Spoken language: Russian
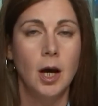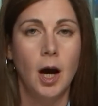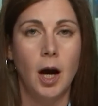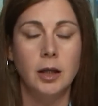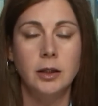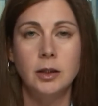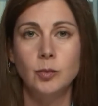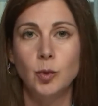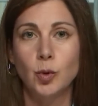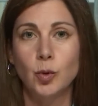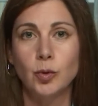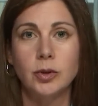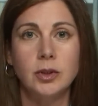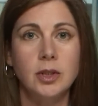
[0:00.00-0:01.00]
они
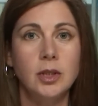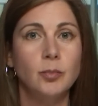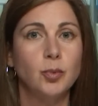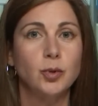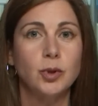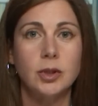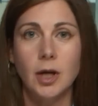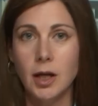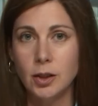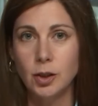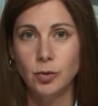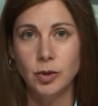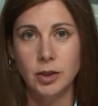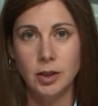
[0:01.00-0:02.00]
могут не пускать
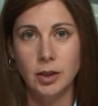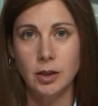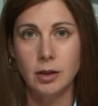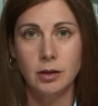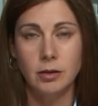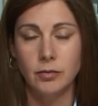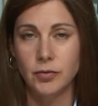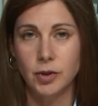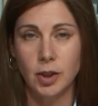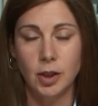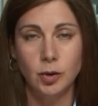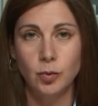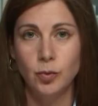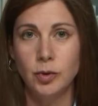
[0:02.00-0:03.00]
людей в
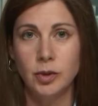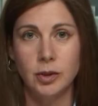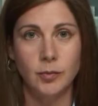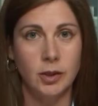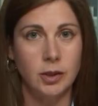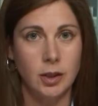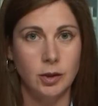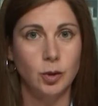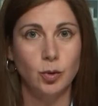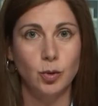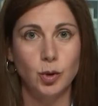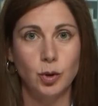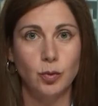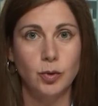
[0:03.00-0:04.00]
страну, несмотря на то,
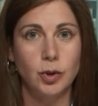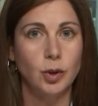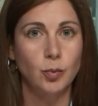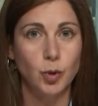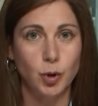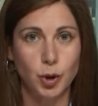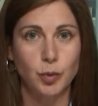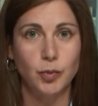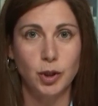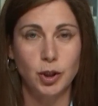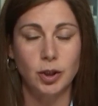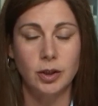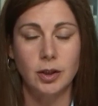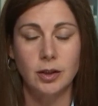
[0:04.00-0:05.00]
что у них может быть
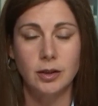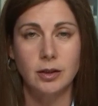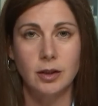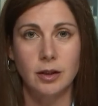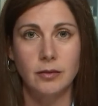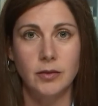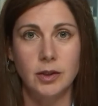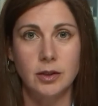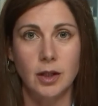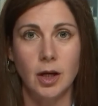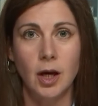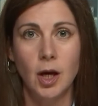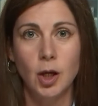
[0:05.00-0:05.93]
шенгенская виза,